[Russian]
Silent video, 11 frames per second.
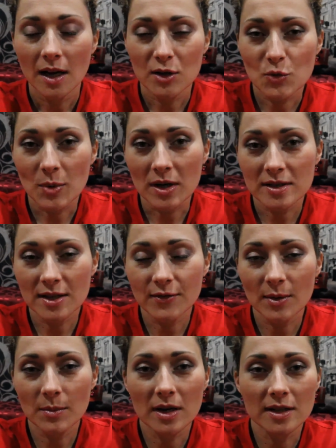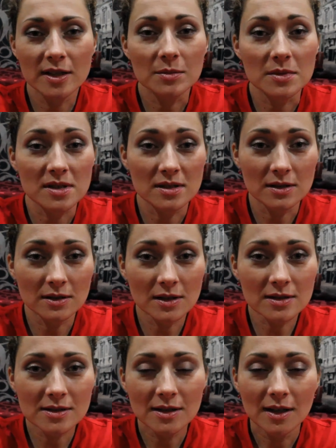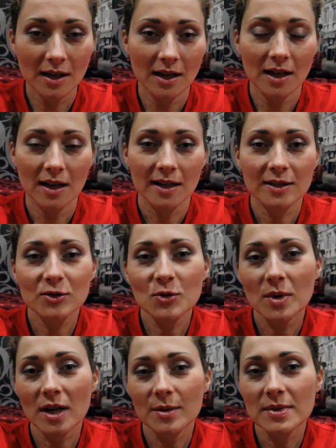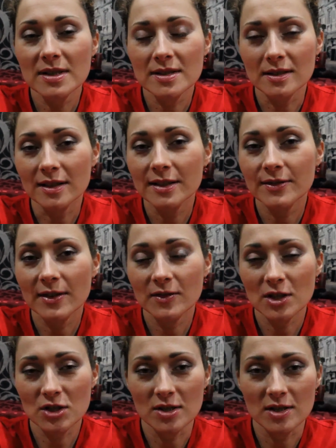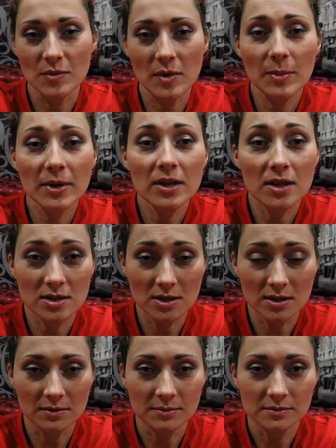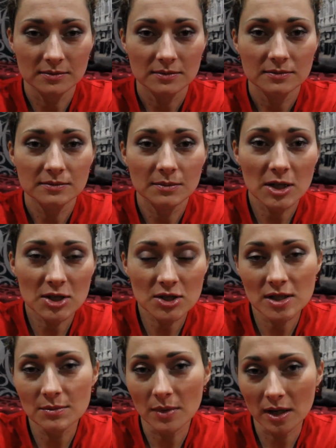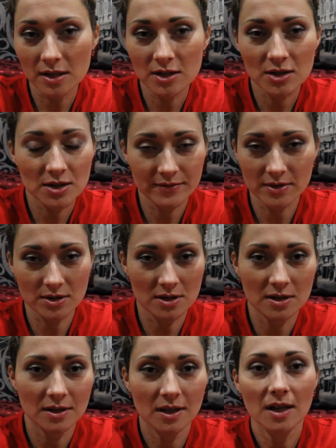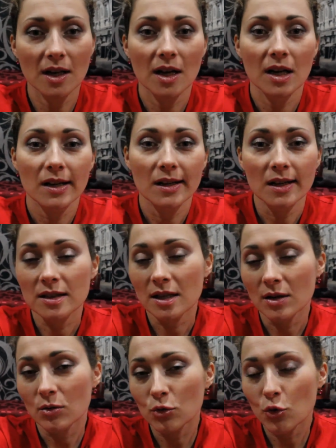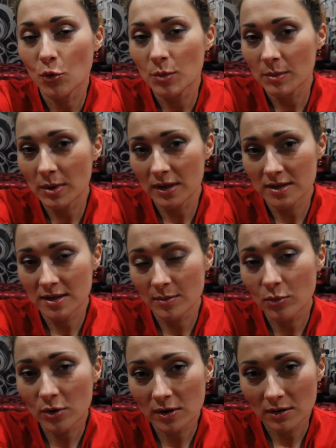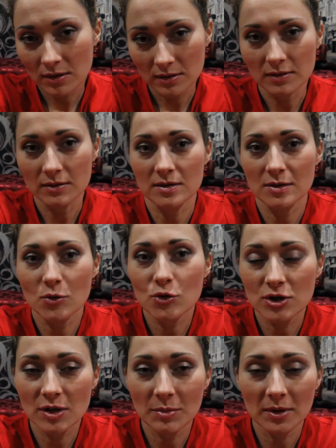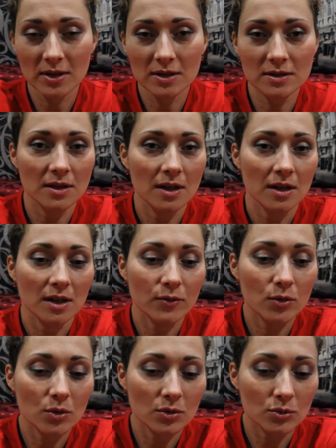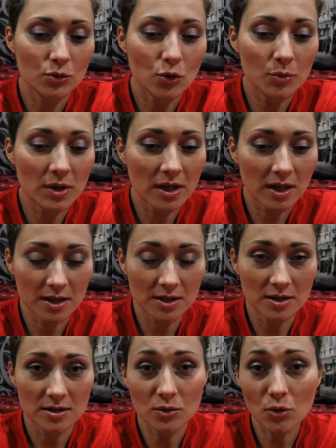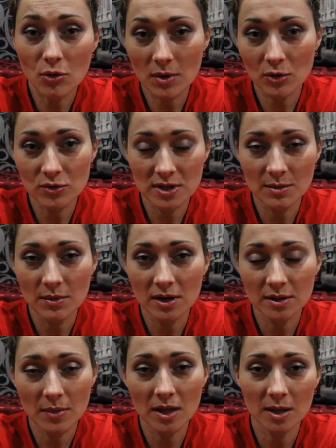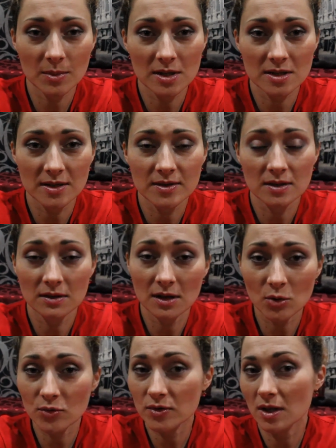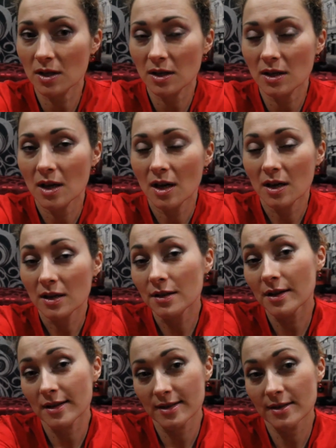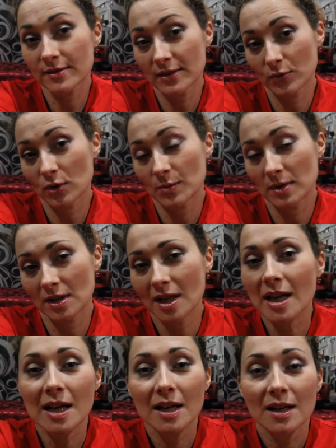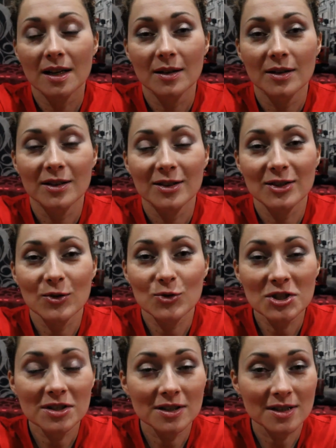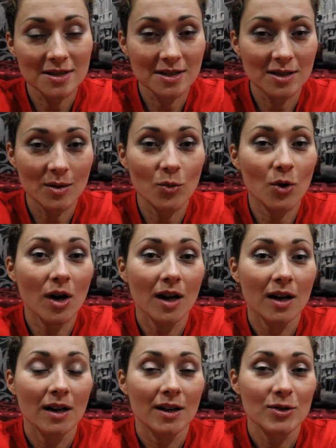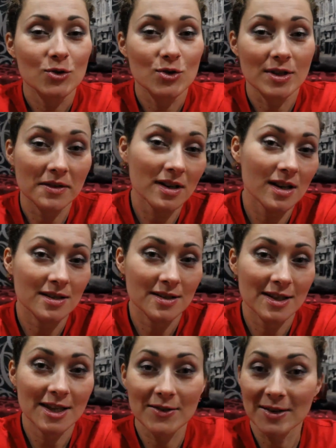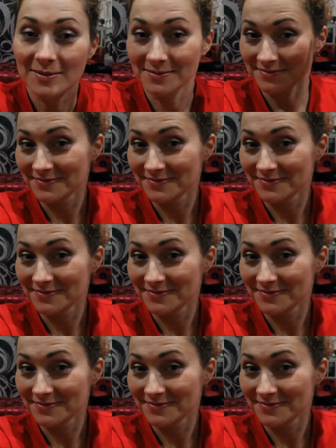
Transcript: Хочу показать вам маленький мастер-класс о том, как мы складываем в нашей семье пакетики. Большие, маленькие, неважно. Это удобно брать с собой, сложенный пакет, его удобно хранить дома, он занимает мало места, всегда ровненький и красиво оформленный. Э, научила нас этому тетя Валя из Киева.